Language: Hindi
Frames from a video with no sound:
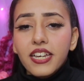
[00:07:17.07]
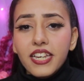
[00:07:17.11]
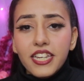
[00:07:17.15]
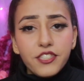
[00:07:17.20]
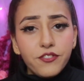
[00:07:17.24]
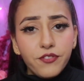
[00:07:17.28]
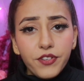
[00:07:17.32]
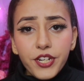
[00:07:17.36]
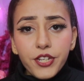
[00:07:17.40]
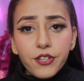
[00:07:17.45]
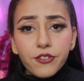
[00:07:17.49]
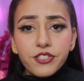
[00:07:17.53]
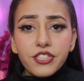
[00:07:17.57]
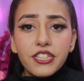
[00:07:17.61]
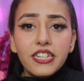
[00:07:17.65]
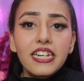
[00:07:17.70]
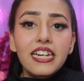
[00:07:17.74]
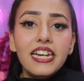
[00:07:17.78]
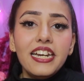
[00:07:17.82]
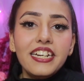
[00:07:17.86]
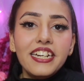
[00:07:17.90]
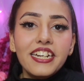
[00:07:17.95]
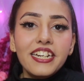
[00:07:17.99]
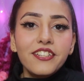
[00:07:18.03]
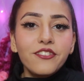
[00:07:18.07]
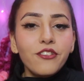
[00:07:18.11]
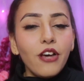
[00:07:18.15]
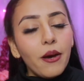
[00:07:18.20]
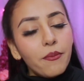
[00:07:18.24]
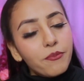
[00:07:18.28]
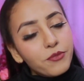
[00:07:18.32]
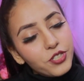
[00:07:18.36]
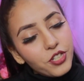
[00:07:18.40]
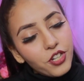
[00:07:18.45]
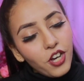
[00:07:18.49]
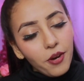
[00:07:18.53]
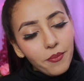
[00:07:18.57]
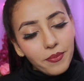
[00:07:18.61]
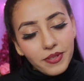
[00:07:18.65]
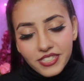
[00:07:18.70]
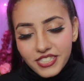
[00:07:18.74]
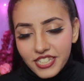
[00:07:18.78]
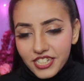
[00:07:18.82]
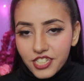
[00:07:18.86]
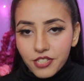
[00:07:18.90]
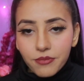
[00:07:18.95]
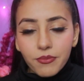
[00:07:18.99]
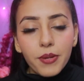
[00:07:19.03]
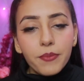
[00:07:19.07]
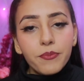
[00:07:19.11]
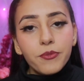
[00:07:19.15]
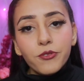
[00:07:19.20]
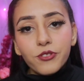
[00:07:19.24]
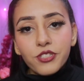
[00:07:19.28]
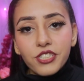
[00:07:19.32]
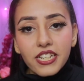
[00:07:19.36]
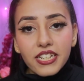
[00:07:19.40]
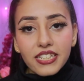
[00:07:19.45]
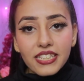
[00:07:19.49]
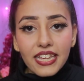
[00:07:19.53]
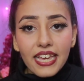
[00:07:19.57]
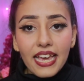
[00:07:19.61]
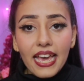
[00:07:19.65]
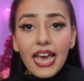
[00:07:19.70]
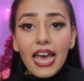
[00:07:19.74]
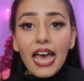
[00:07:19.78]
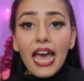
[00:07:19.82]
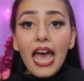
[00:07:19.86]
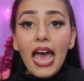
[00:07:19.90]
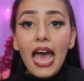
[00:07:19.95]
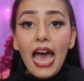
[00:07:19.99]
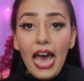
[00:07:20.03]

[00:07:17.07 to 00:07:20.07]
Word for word: इस वीडियो से रिलेटेड तो आप मुझे कमेंट सेक्शन में पूछ सकते हैं